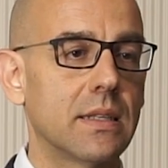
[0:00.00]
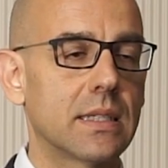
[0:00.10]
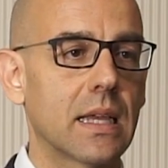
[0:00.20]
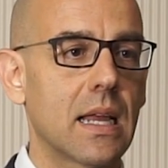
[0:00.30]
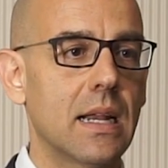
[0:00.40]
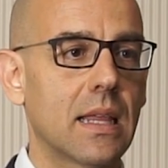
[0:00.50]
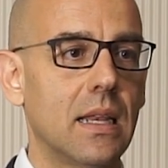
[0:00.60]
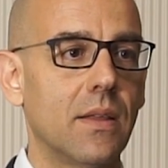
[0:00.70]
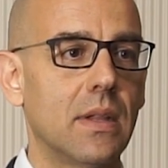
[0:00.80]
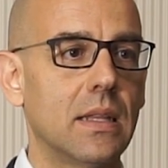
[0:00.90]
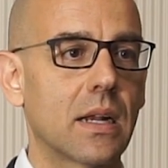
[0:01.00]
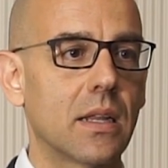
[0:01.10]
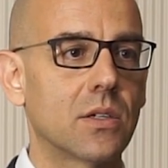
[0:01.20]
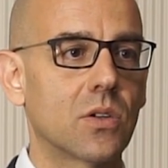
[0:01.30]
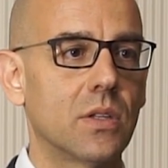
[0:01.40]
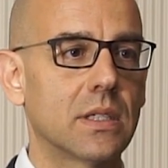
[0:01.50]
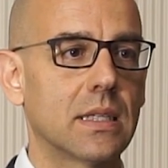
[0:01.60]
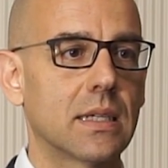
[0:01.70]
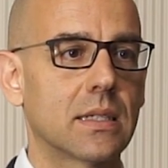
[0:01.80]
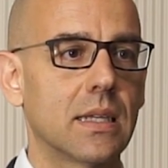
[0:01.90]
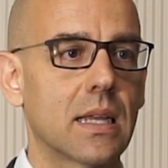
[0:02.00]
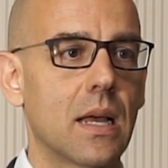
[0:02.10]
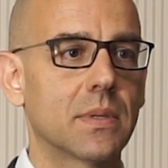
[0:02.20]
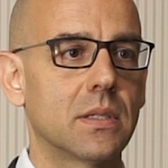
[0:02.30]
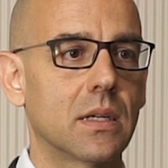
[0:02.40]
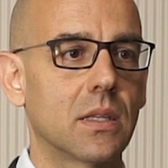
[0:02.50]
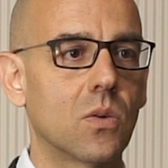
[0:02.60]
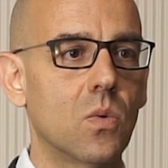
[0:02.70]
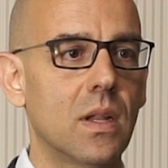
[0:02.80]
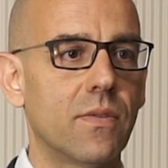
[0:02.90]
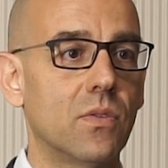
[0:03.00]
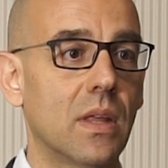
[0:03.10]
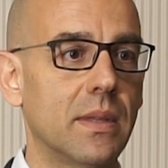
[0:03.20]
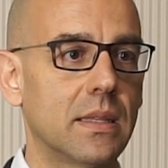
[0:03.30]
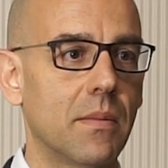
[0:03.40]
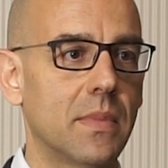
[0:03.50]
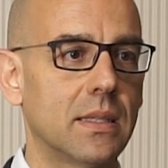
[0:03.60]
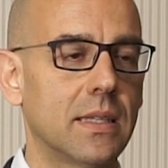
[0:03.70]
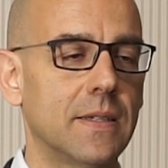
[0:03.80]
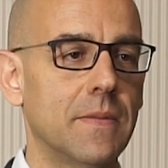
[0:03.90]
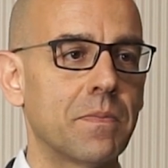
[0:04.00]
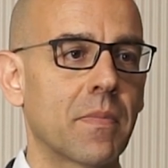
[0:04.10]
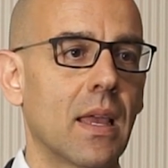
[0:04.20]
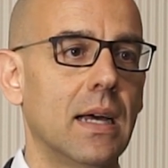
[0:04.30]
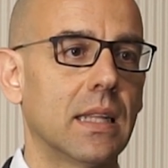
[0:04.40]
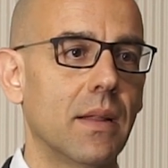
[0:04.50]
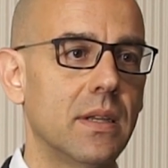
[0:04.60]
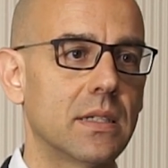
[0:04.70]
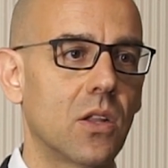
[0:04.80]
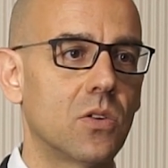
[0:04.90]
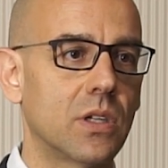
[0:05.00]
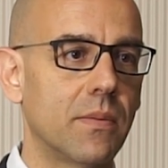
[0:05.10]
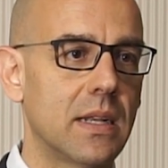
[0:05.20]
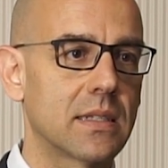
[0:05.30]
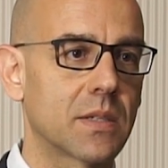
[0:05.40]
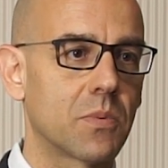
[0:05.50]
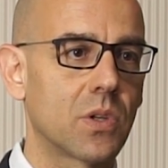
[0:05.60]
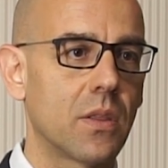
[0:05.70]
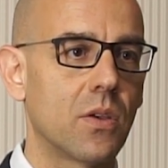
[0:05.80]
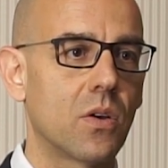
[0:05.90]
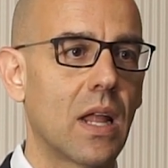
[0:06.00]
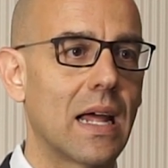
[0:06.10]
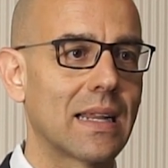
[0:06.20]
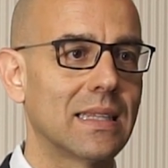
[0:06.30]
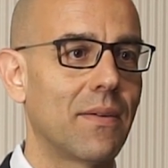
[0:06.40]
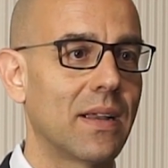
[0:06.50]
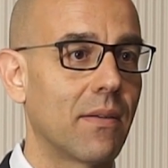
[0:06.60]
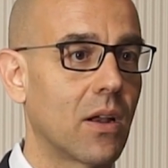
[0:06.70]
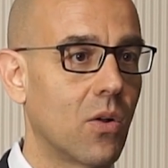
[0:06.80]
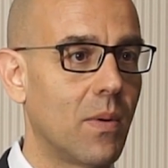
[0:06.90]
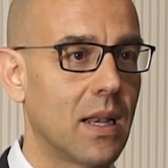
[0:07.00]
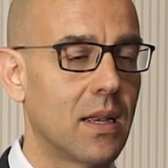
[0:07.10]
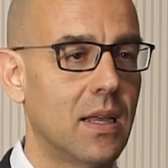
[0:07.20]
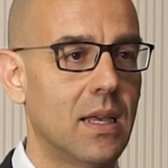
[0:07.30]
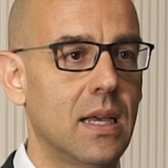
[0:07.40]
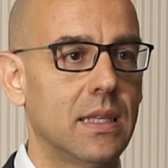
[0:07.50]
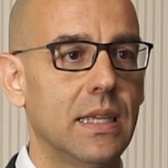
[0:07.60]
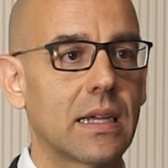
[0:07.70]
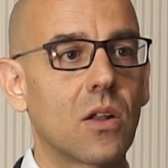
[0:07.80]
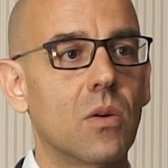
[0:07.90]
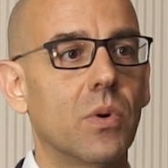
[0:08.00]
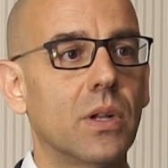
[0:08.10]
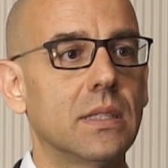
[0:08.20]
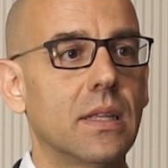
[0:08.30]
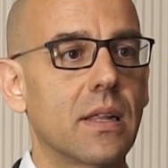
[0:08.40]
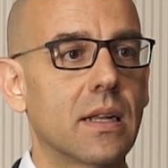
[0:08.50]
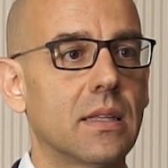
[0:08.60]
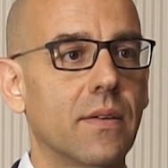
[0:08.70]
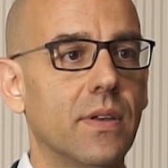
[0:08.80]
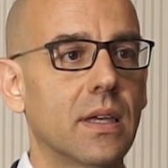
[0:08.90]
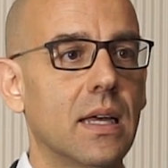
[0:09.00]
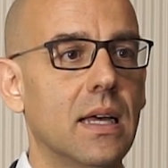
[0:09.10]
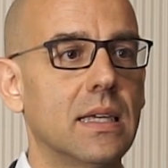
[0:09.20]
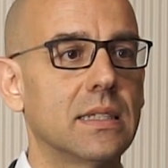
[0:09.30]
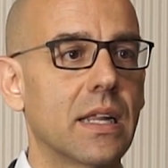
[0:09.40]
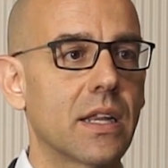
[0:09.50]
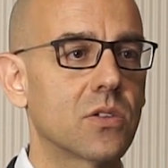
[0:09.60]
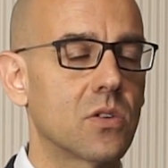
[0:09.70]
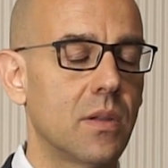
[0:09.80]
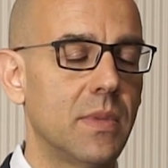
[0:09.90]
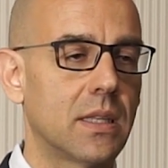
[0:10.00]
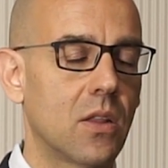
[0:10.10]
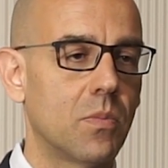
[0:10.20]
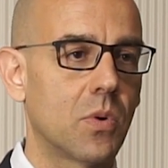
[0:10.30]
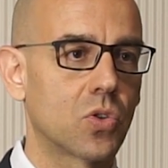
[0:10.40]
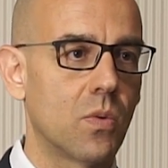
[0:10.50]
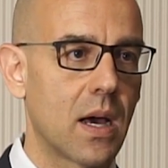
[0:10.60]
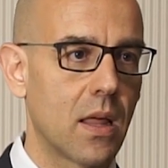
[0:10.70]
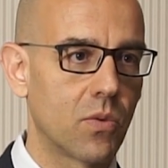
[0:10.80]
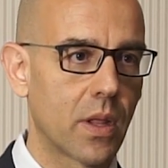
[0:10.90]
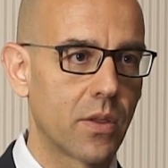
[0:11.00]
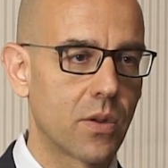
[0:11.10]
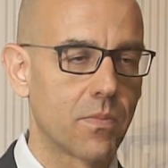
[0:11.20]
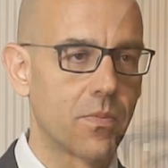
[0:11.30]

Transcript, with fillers: destacar que el nivel de riesgo de estas SICAP se articula fundamentalmente a través de los niveles de exposición a renta variable global, ya que el componente de renta fija es de riesgo limitado por su baja duración.